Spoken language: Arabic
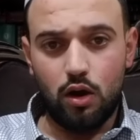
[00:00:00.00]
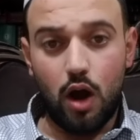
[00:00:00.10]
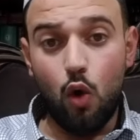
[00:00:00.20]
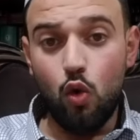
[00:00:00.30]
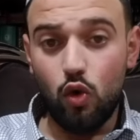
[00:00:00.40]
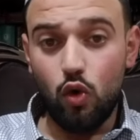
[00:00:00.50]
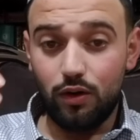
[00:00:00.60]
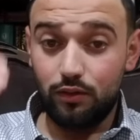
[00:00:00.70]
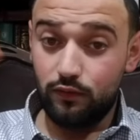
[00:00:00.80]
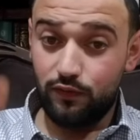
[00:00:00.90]
أو
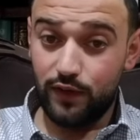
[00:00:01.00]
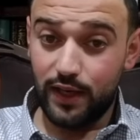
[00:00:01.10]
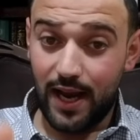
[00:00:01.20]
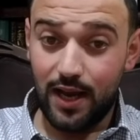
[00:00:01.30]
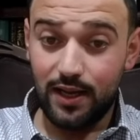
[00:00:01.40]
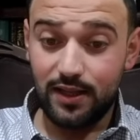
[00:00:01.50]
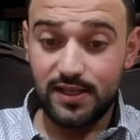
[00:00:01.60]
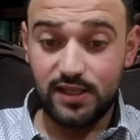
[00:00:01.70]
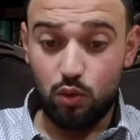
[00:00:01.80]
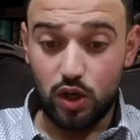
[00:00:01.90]
في حالة
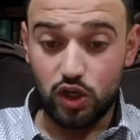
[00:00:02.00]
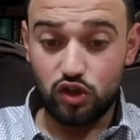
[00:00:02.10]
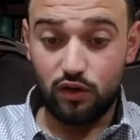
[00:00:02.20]
الزواج